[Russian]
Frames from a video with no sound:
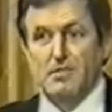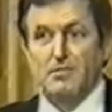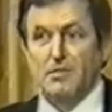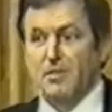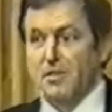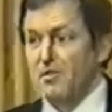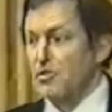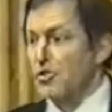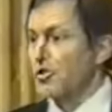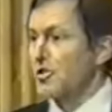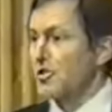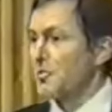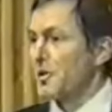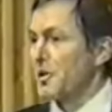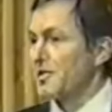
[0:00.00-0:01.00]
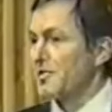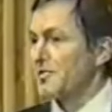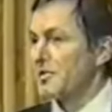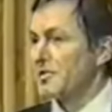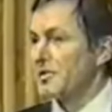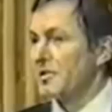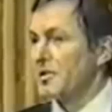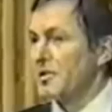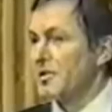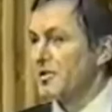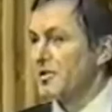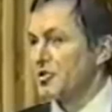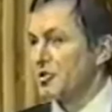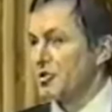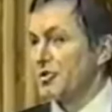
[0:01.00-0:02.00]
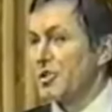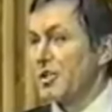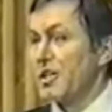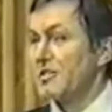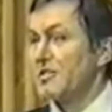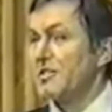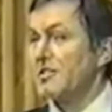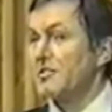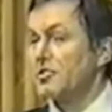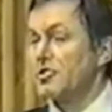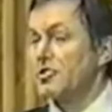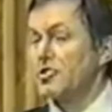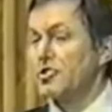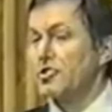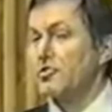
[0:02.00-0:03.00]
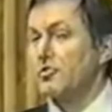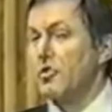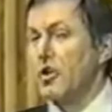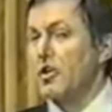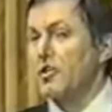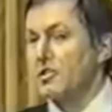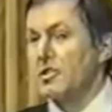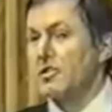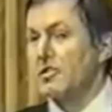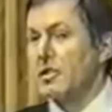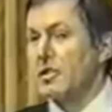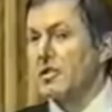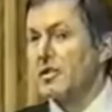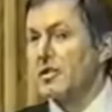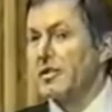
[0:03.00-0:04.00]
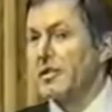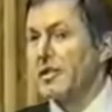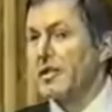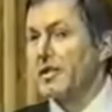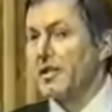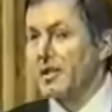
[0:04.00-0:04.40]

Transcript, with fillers: И эта модель четко это показывает, что вселенское существо – человек.